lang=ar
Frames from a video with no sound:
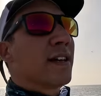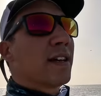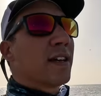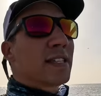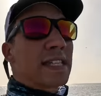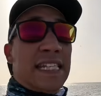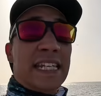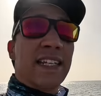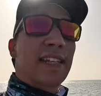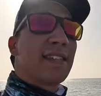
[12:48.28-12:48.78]

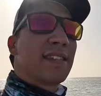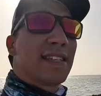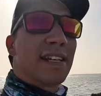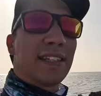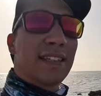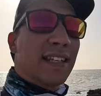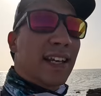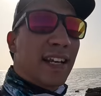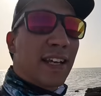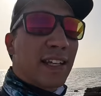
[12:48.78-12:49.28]
الصيده
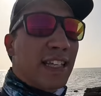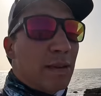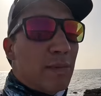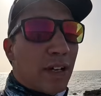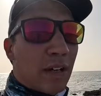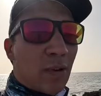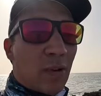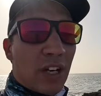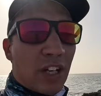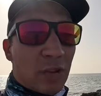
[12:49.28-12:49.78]
الدراري ديما
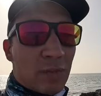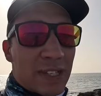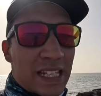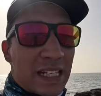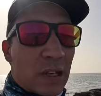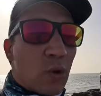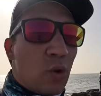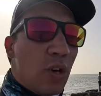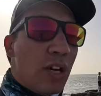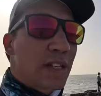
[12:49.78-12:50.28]
كنقول لكم
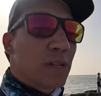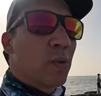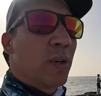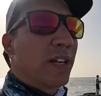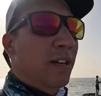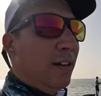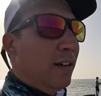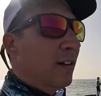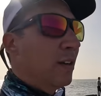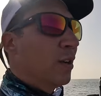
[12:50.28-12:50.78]
الصيده كلها
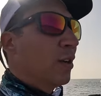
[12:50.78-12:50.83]
زوينه